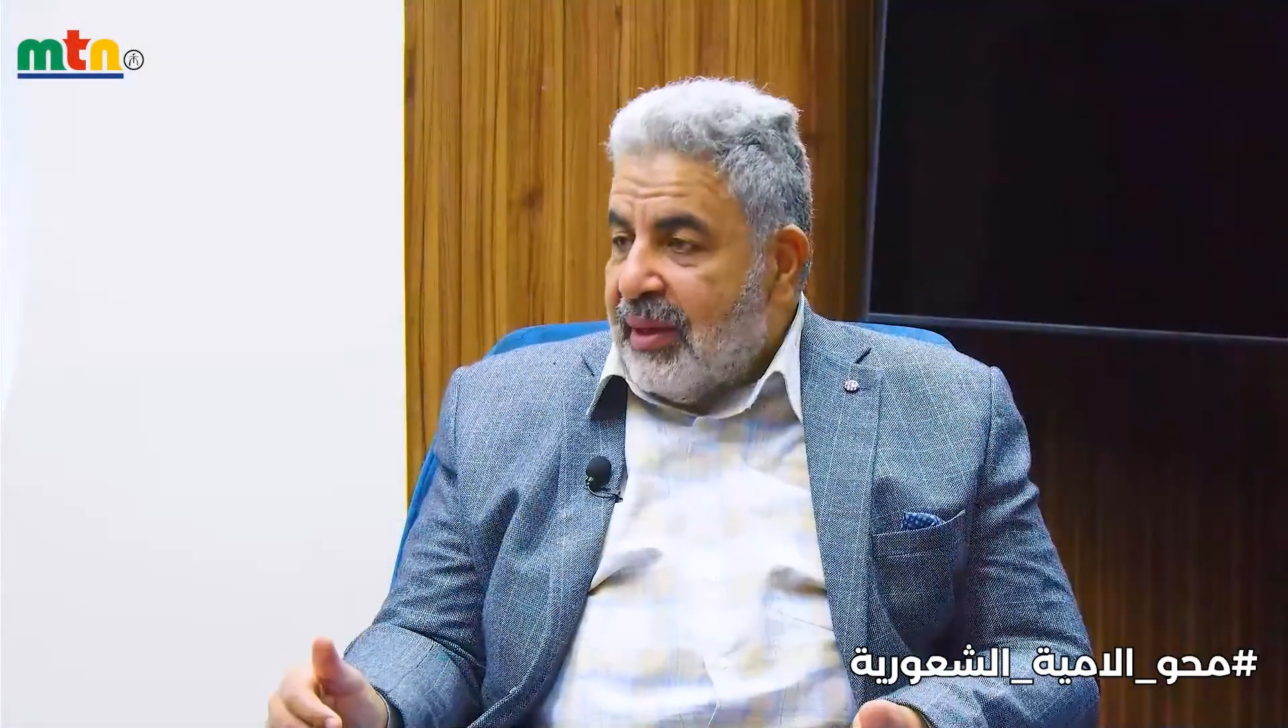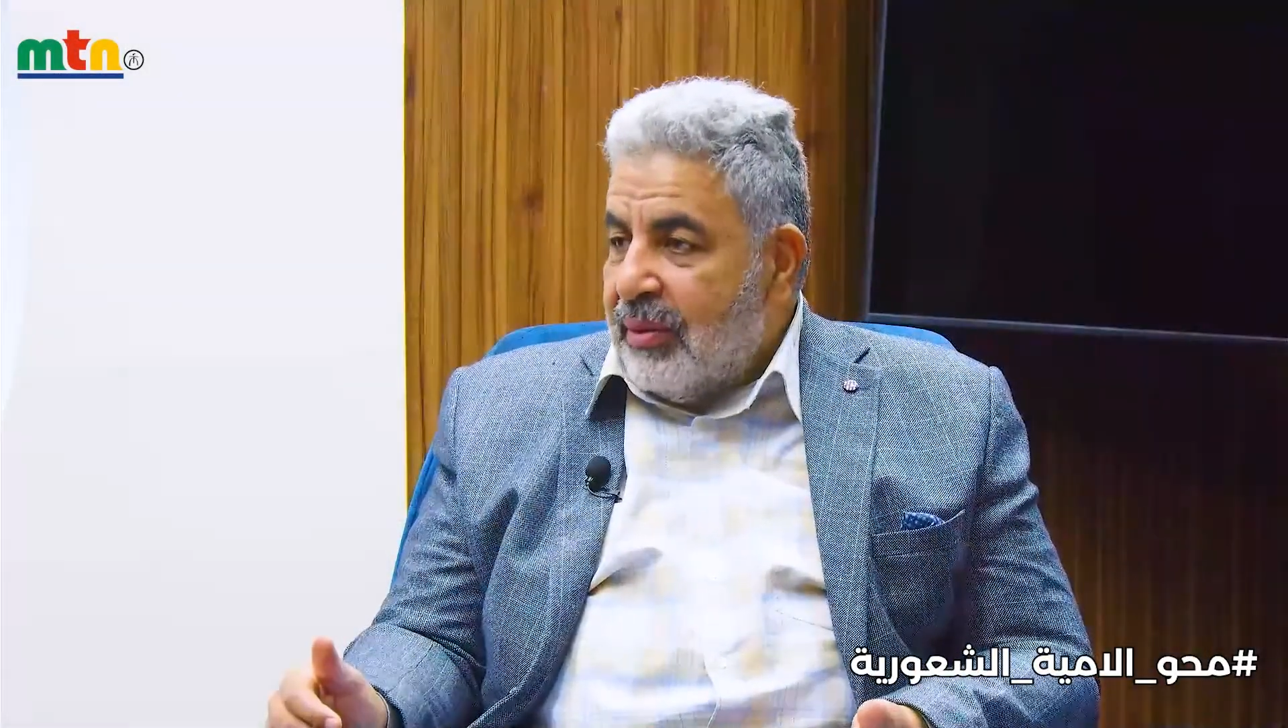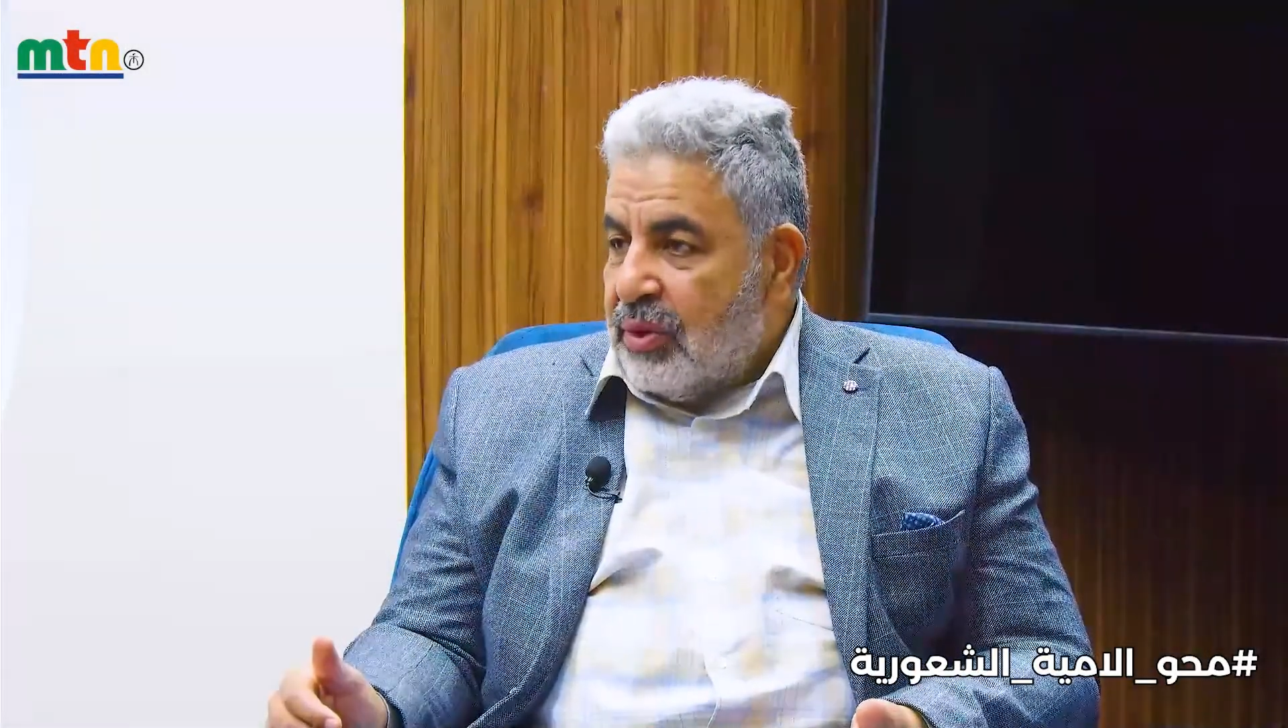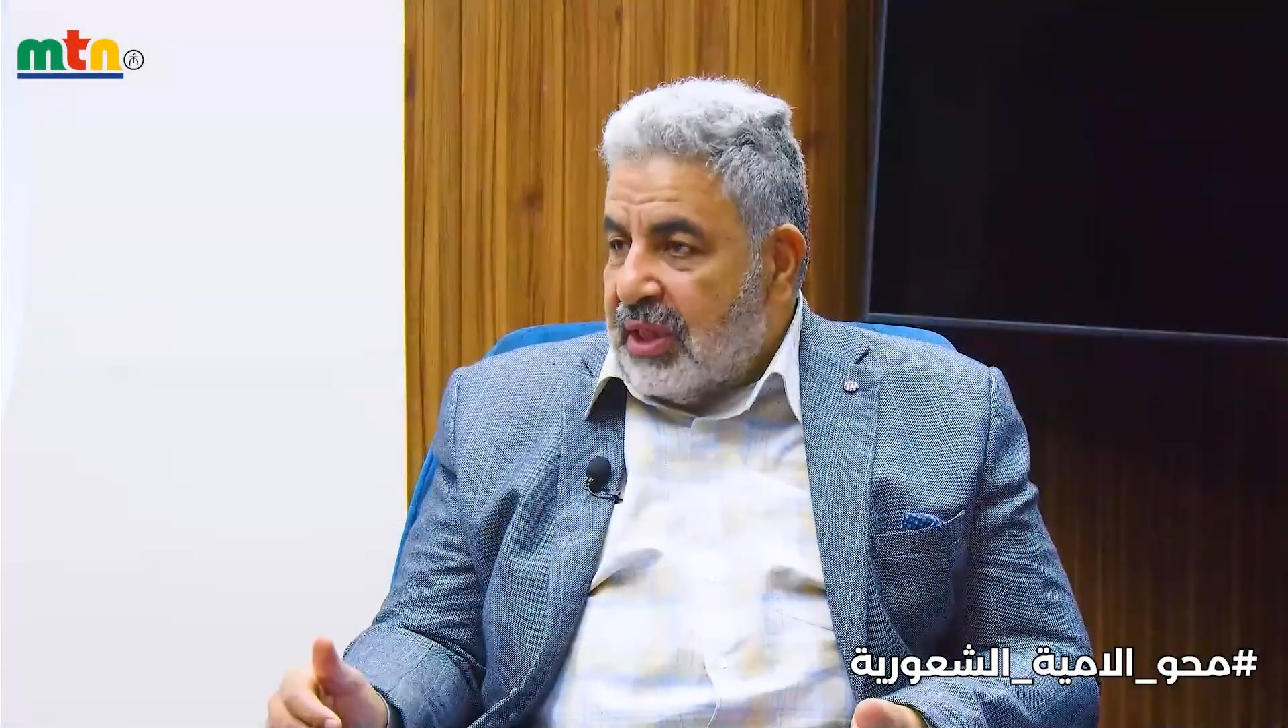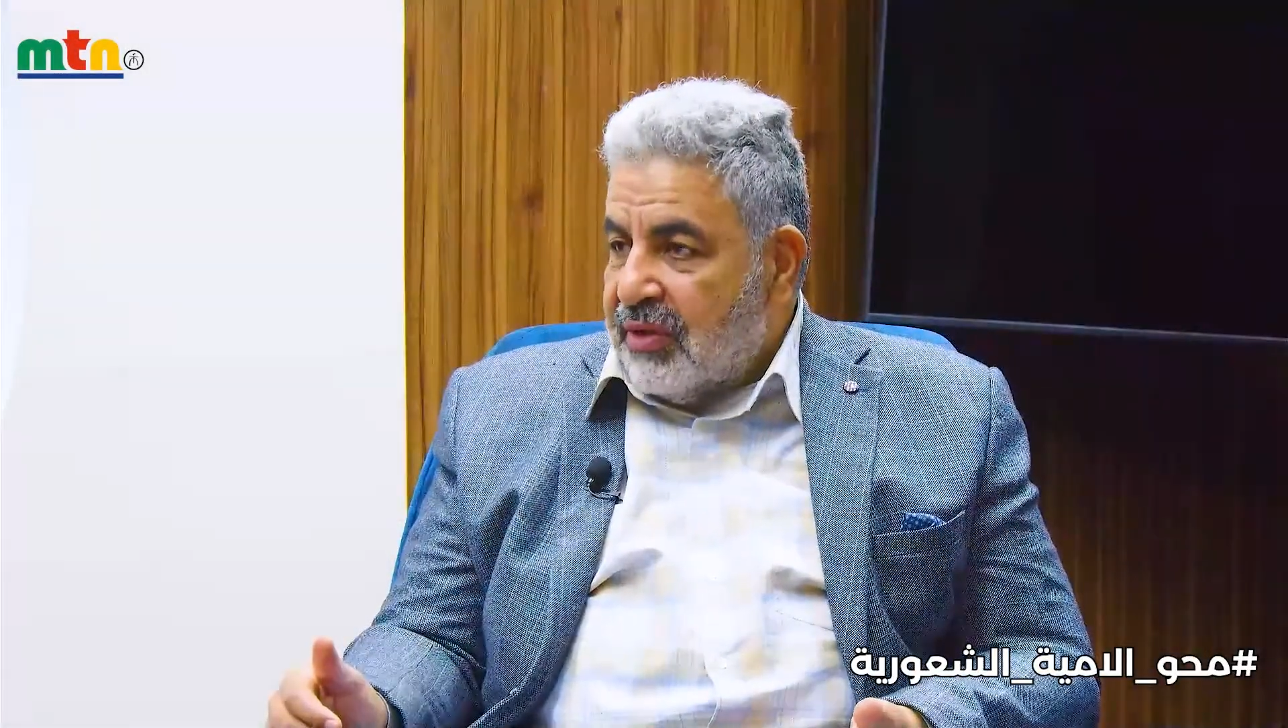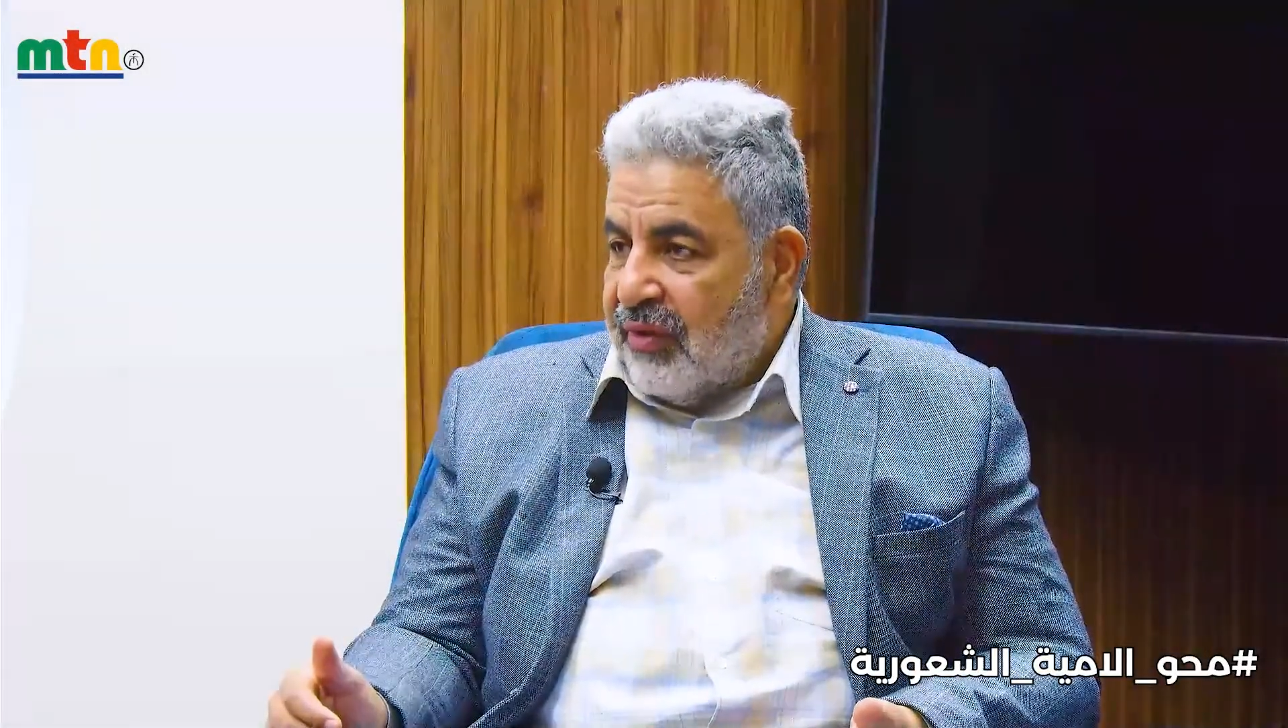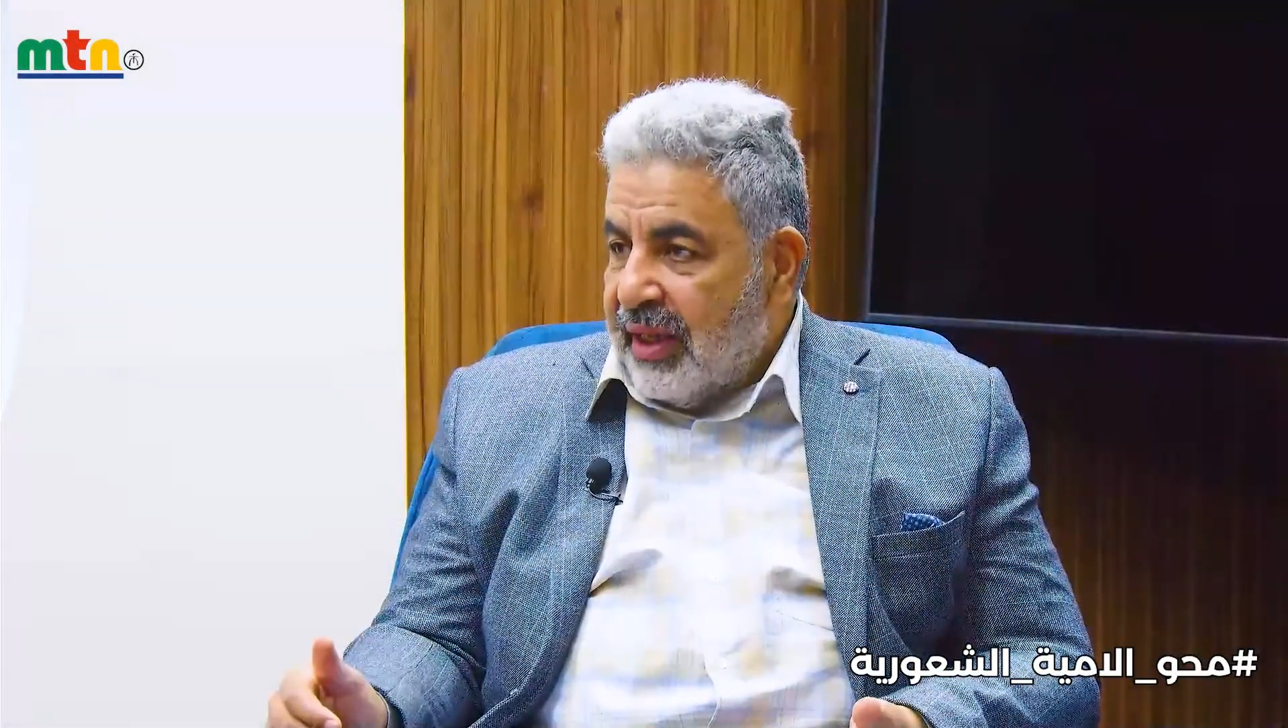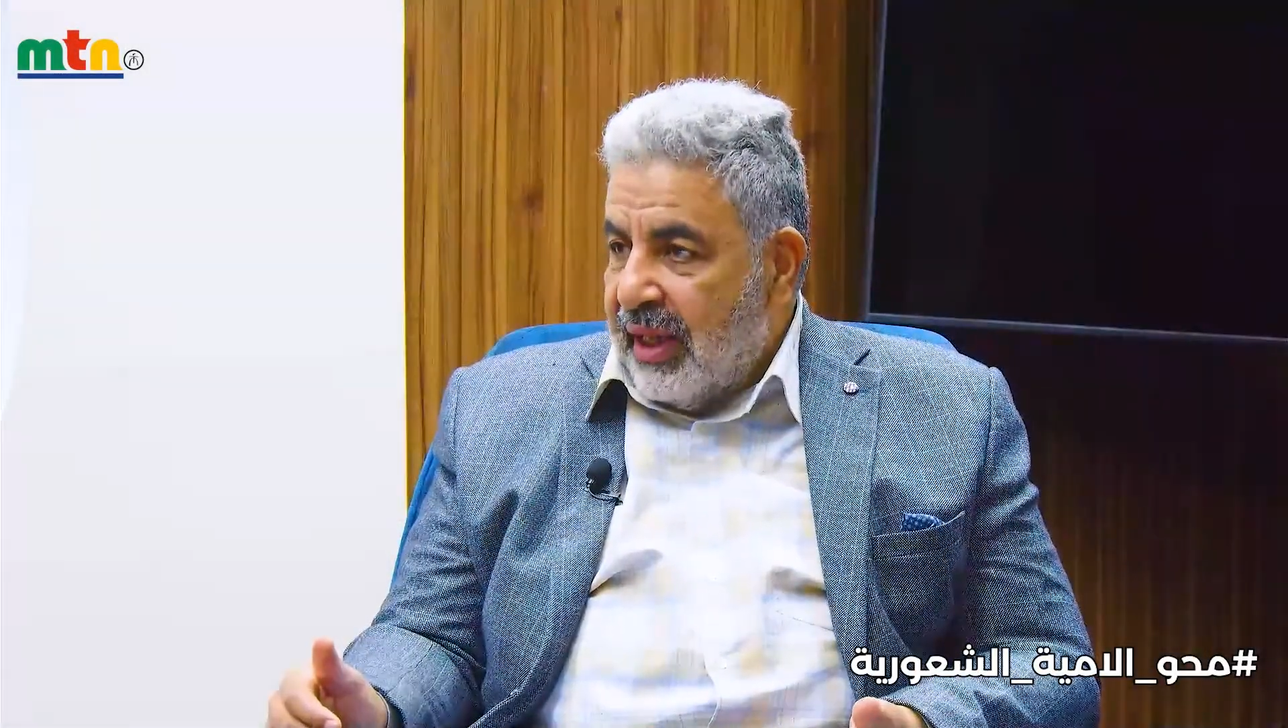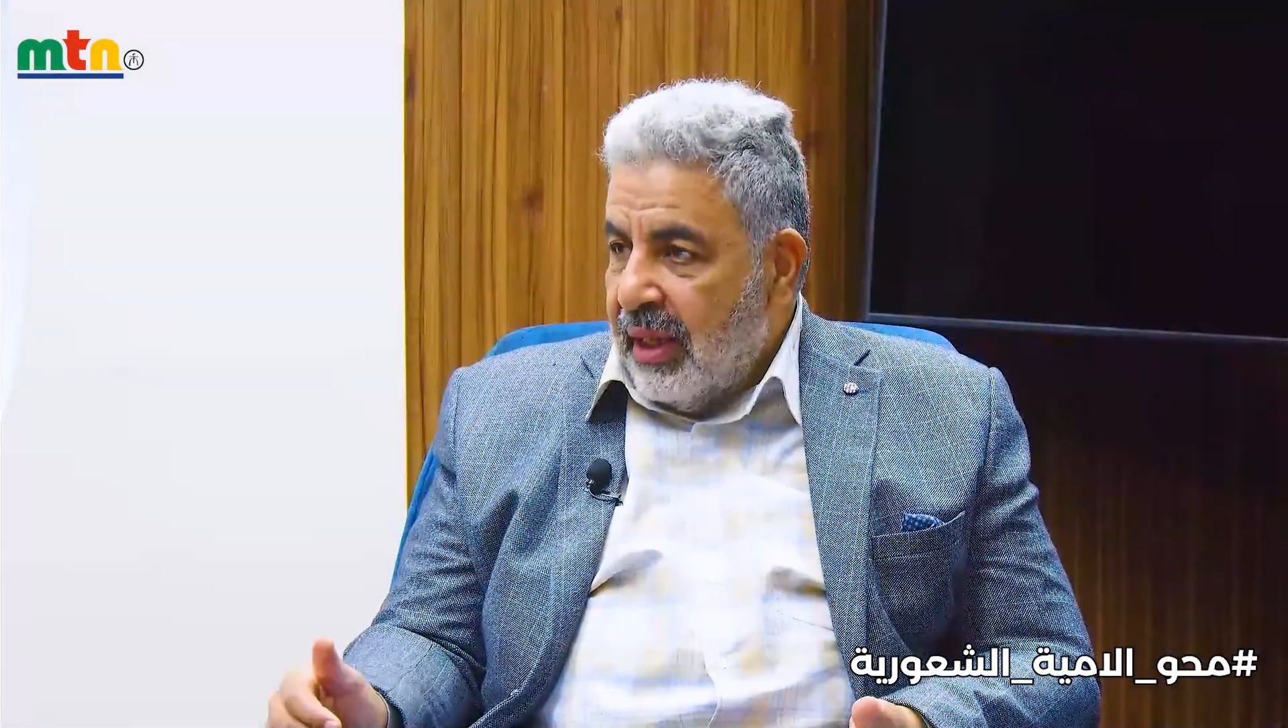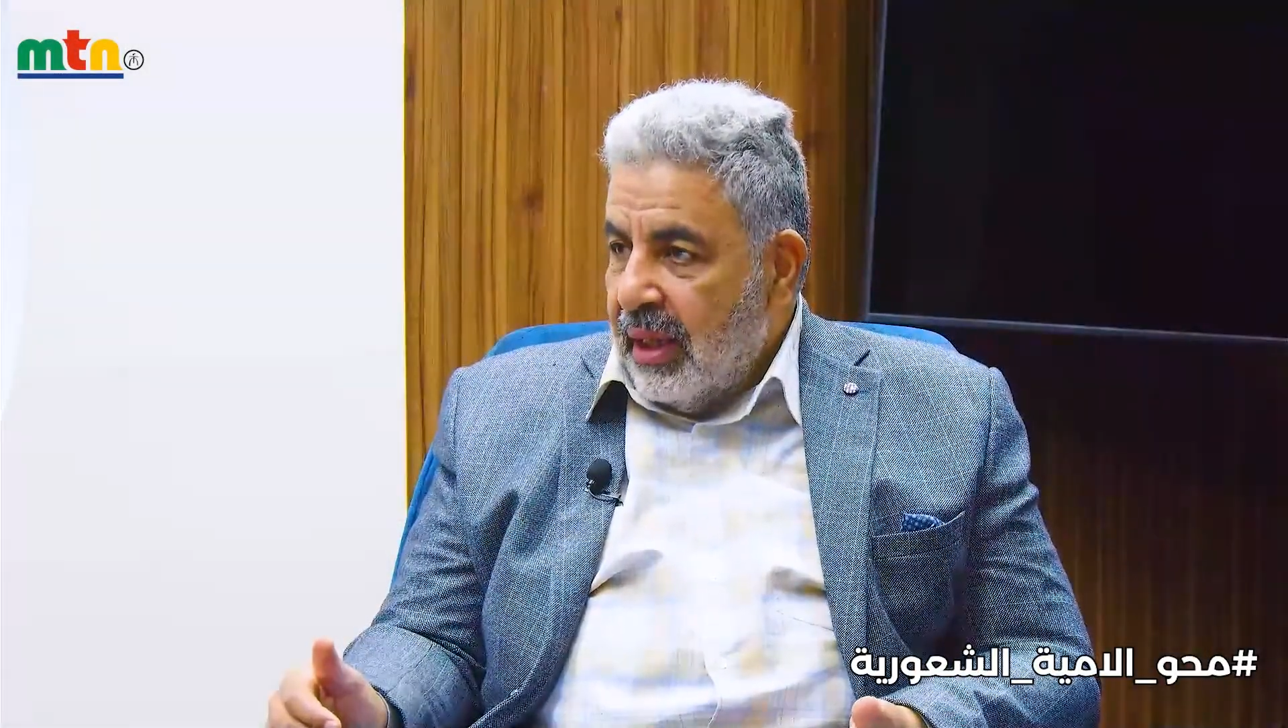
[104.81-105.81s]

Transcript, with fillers: المستشفى ده